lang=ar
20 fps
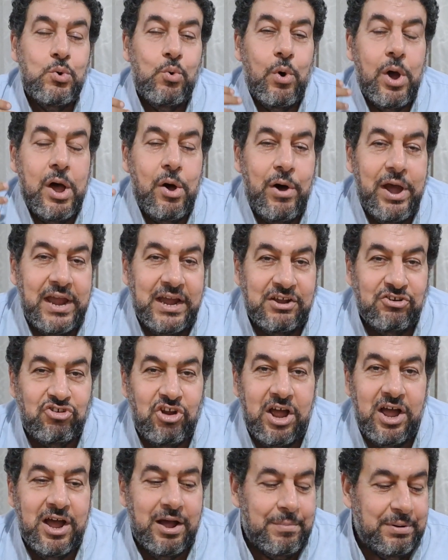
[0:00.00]
وروائح
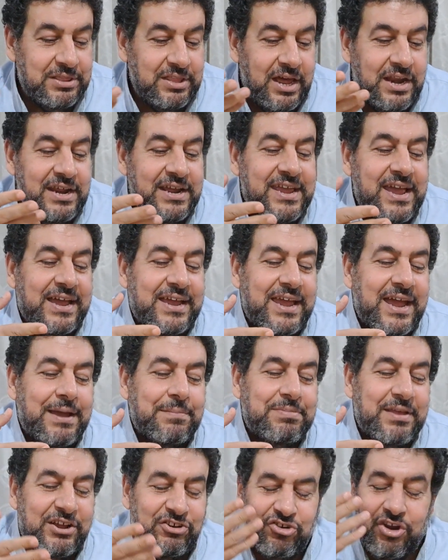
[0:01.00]
شهر رمضان الكركريه
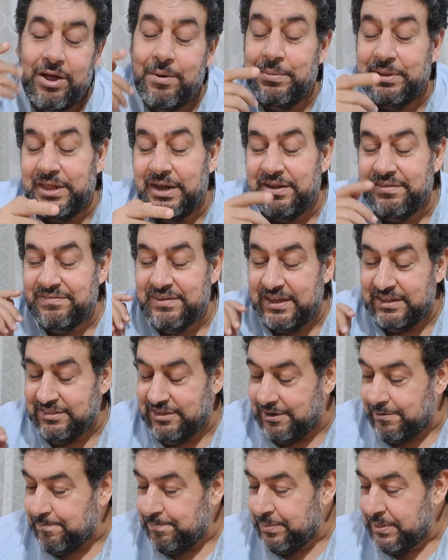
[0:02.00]
بتاع شهر رمضان لسه
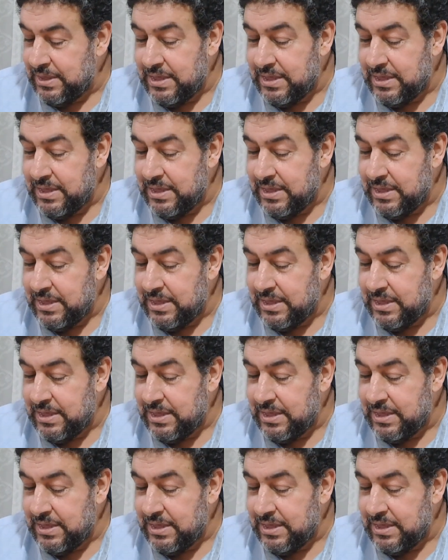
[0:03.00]
عندنا